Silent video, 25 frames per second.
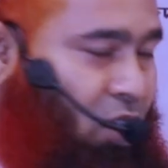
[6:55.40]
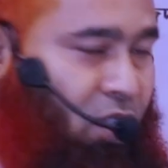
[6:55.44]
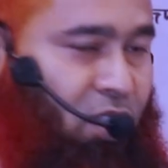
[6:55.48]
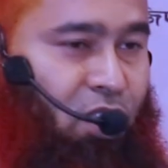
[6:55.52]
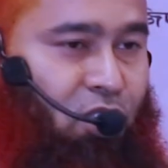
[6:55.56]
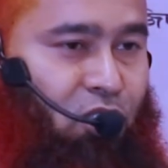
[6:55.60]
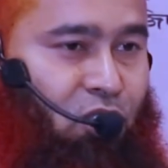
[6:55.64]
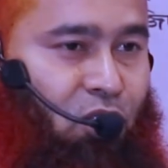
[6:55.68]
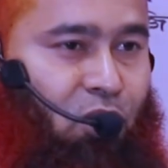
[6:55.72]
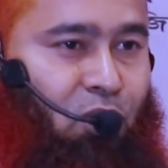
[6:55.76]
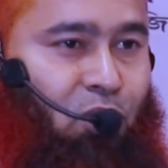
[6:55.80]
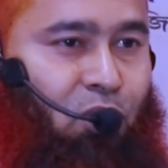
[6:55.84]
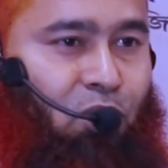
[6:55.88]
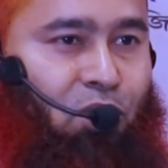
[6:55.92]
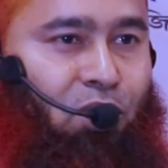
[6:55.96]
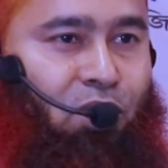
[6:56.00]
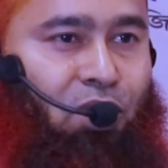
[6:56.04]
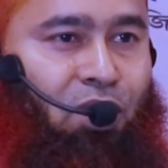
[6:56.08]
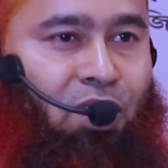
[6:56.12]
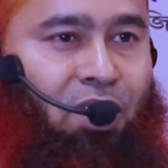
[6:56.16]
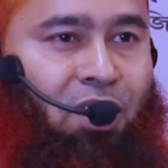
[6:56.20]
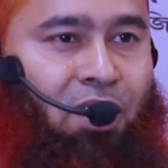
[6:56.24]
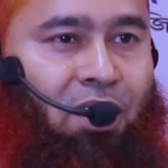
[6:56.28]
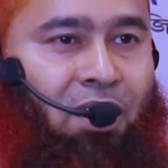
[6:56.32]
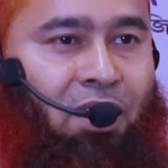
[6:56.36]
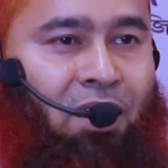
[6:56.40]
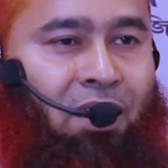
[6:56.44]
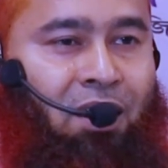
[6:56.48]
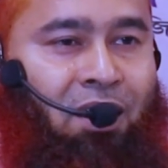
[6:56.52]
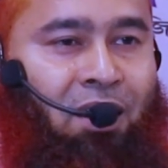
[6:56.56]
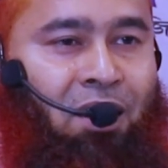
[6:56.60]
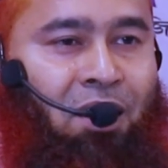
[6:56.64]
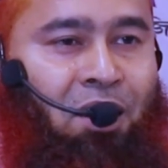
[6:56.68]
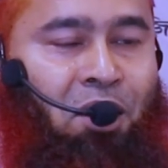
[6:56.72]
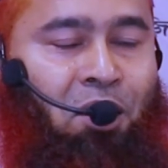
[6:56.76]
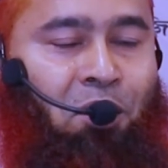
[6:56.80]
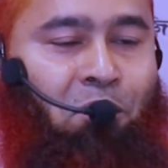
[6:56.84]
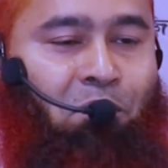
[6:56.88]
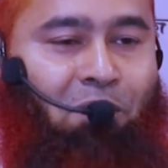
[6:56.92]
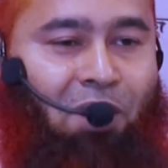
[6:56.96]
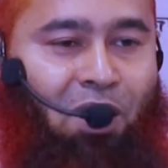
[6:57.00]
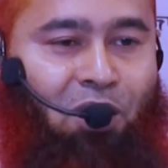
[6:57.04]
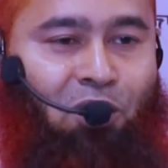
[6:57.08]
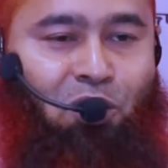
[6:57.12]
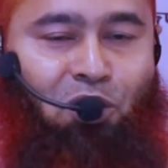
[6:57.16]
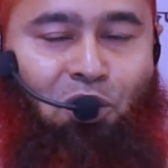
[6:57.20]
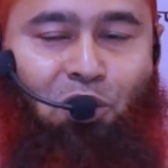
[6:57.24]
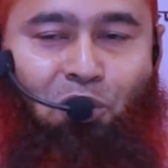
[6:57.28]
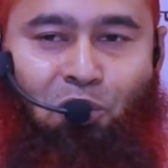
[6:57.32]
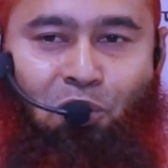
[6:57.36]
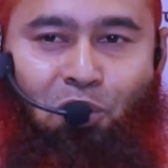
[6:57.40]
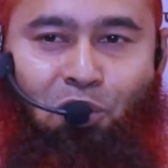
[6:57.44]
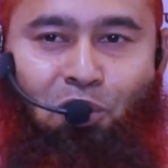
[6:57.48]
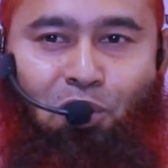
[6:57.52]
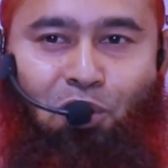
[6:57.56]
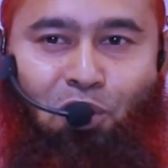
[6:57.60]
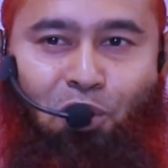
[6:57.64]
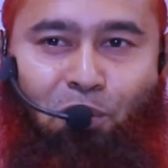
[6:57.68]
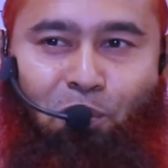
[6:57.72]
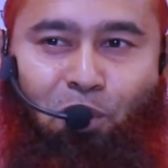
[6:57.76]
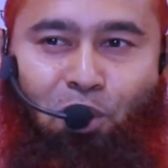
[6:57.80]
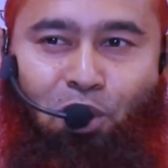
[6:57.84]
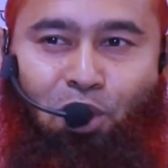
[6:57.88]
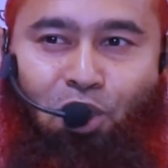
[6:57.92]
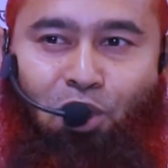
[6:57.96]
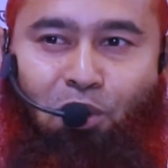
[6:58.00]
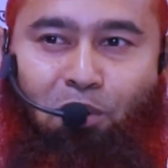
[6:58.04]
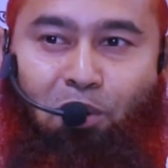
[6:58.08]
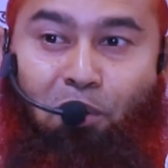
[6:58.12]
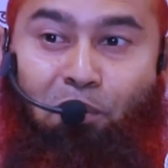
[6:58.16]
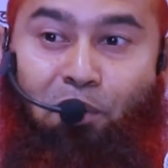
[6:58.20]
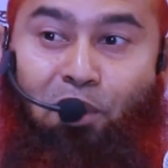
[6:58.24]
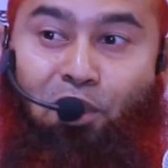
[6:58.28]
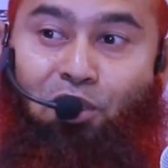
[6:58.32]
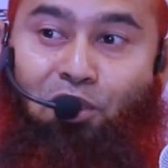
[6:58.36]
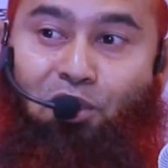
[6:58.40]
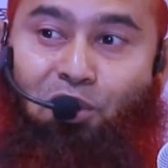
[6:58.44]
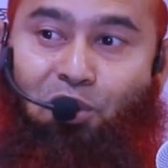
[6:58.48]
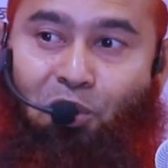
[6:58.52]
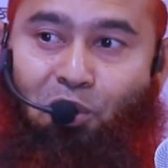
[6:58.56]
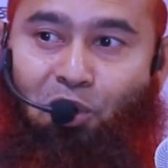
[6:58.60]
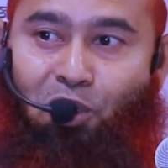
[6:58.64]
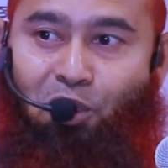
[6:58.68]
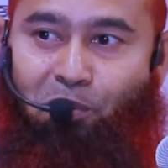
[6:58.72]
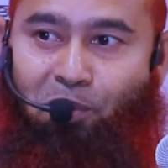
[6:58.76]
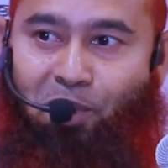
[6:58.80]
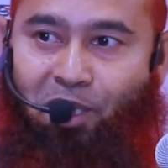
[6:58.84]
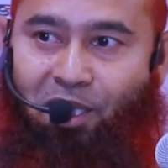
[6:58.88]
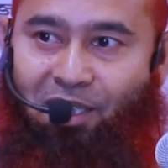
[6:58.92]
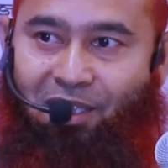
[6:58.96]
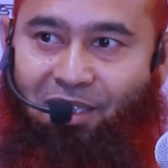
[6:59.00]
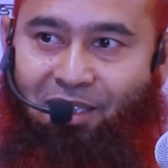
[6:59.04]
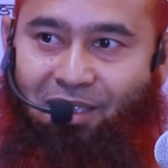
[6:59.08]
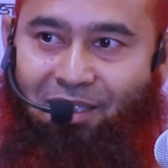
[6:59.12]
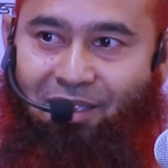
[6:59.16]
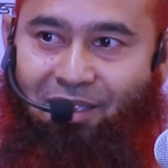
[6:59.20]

অর্থাৎ যখন মানুষ ঐক্যবদ্ধভাবে চলবে